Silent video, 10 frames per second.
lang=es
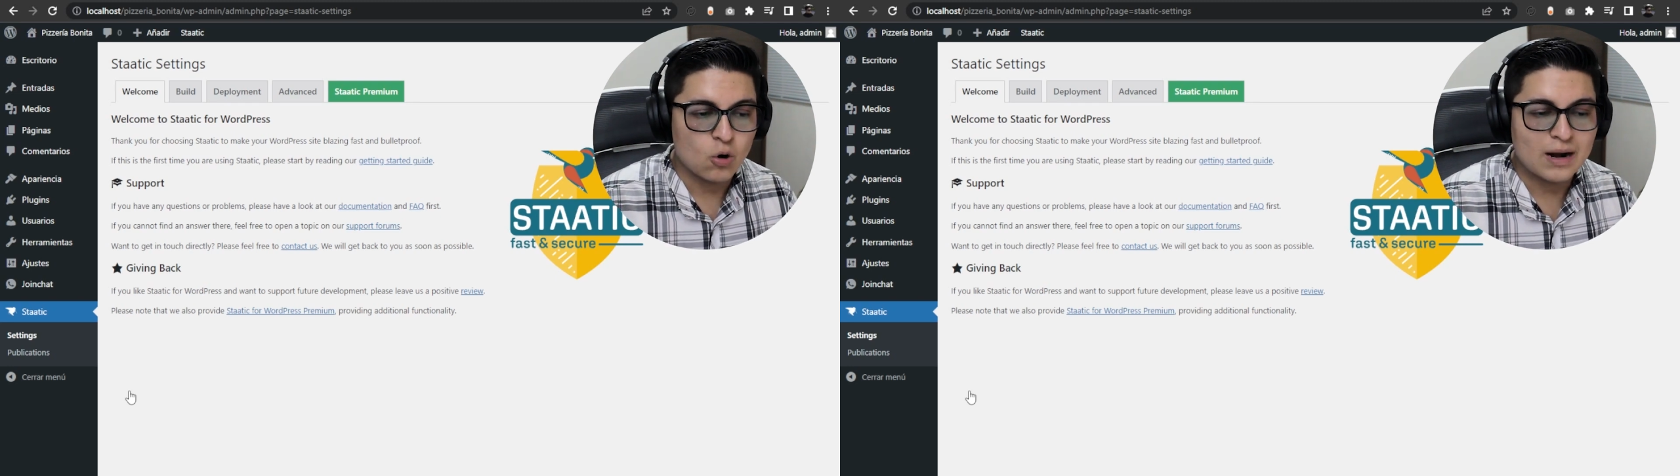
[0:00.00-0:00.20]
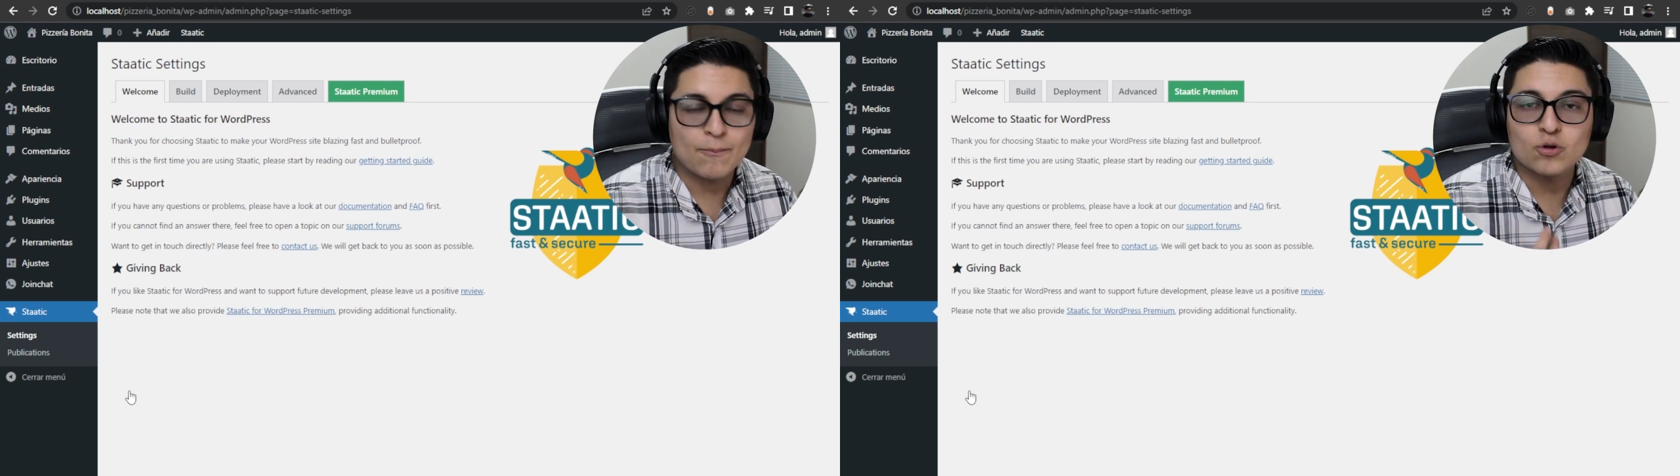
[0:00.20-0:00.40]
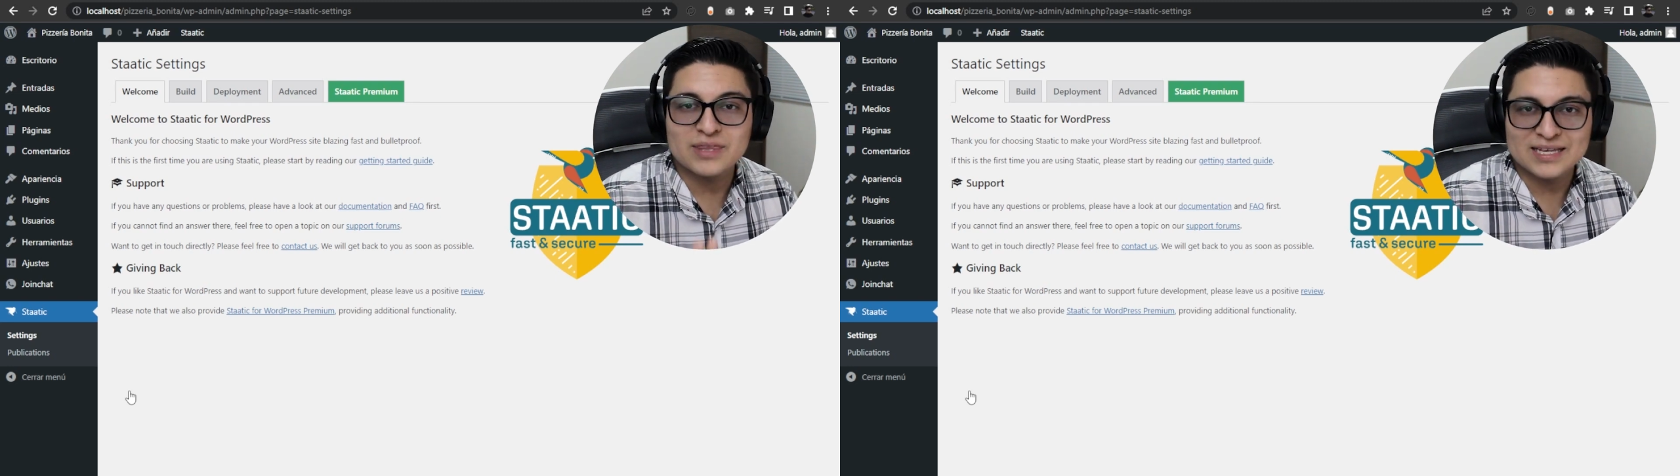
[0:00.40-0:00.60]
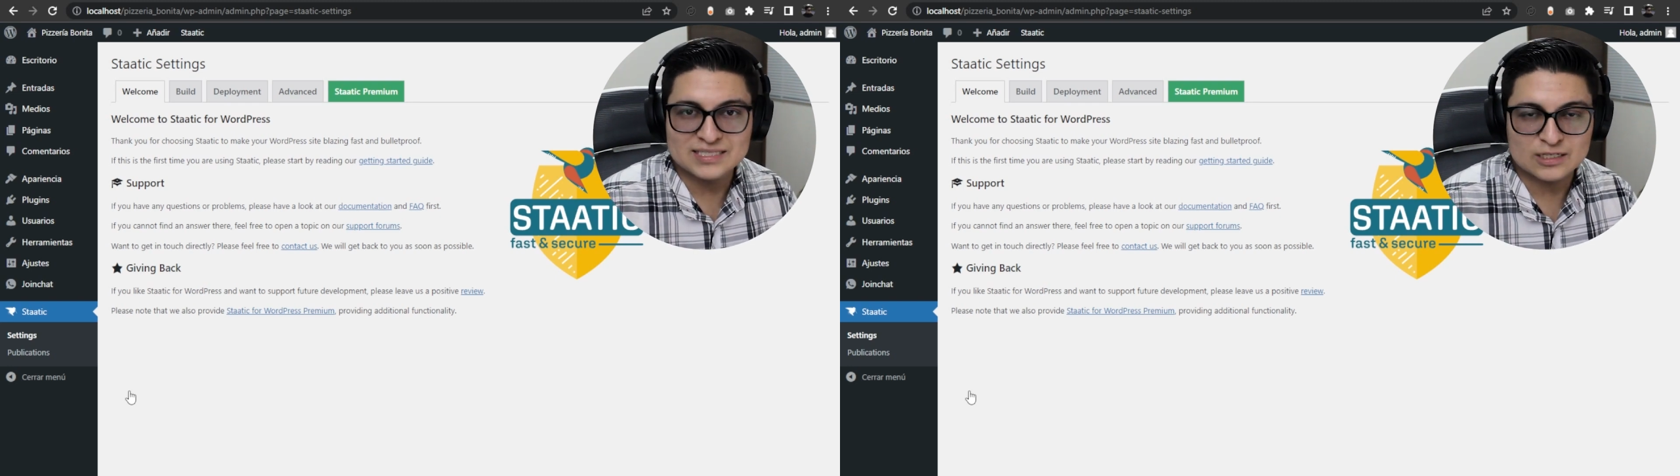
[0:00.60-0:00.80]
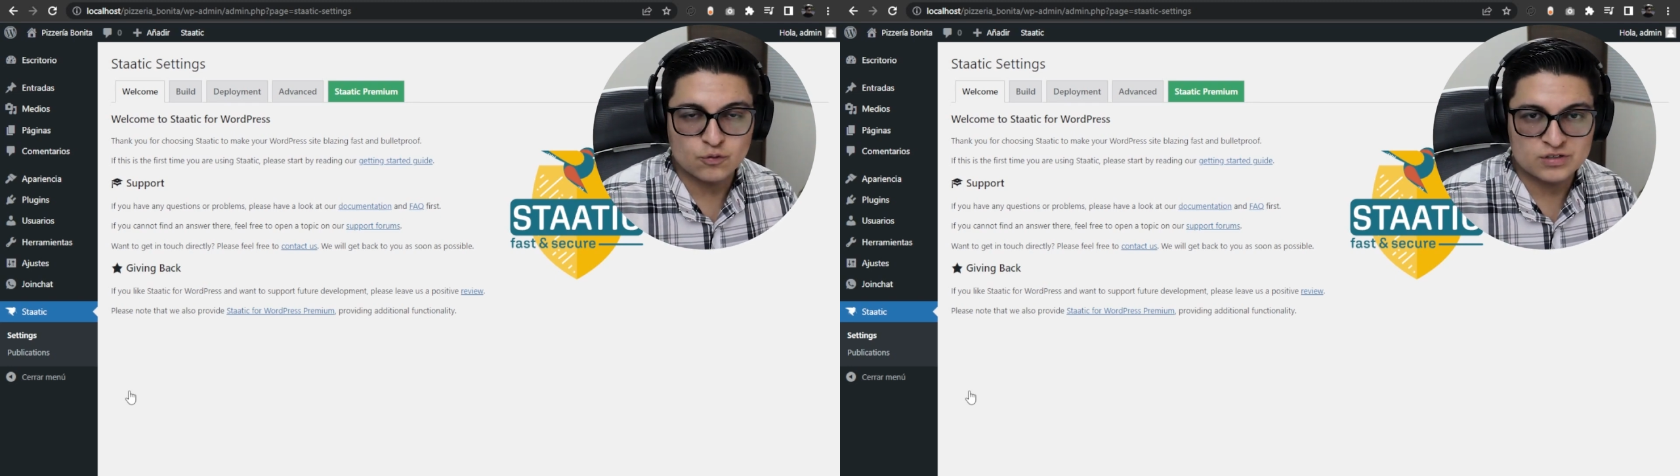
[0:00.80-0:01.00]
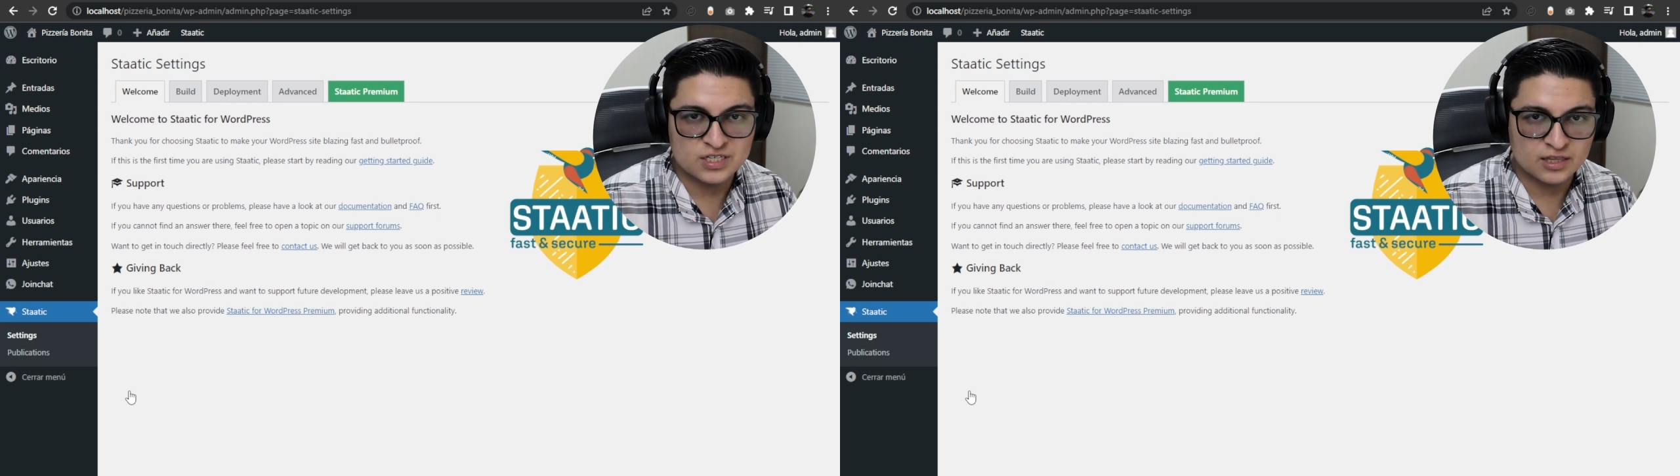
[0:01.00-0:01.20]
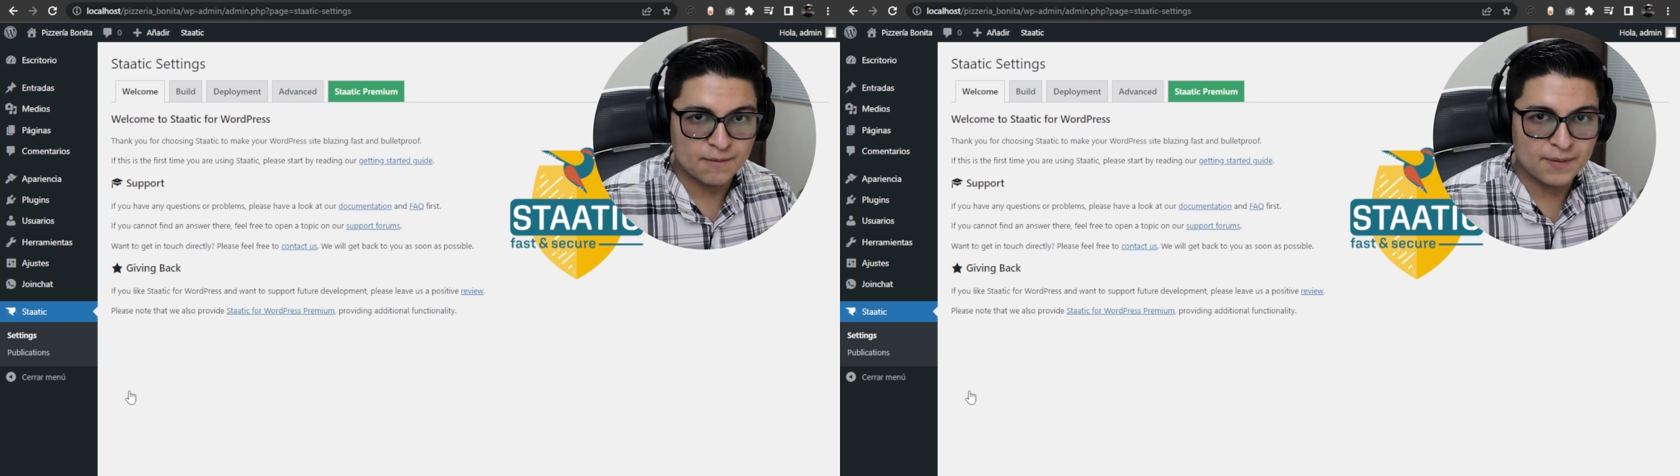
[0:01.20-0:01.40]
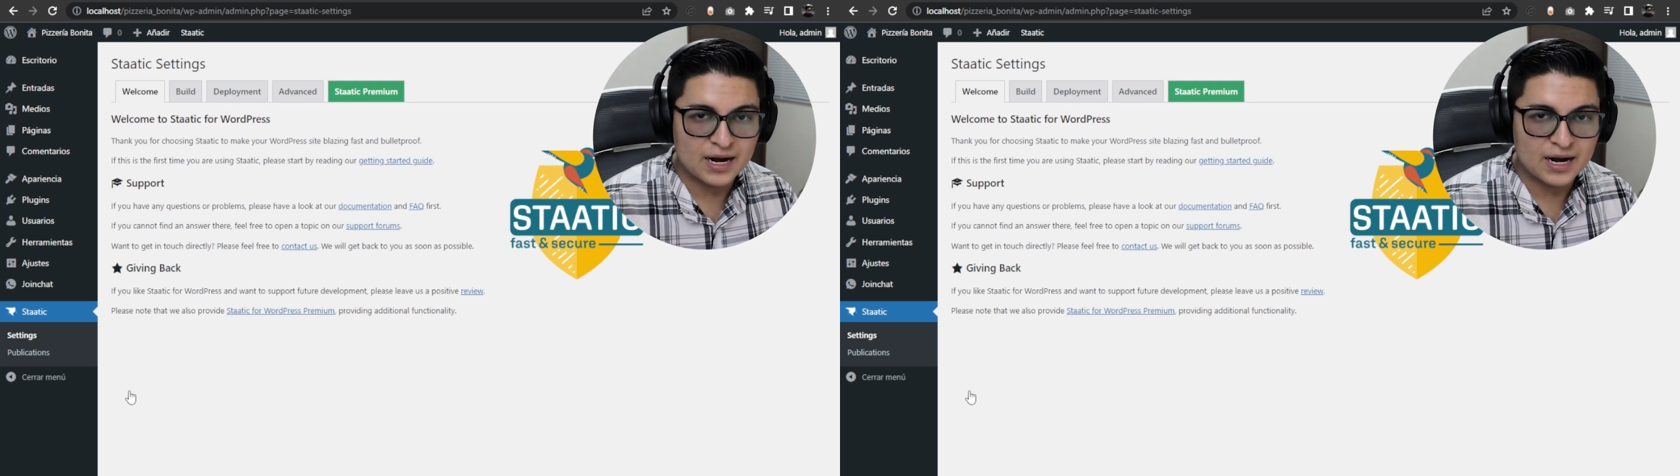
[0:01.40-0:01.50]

la potencia suficiente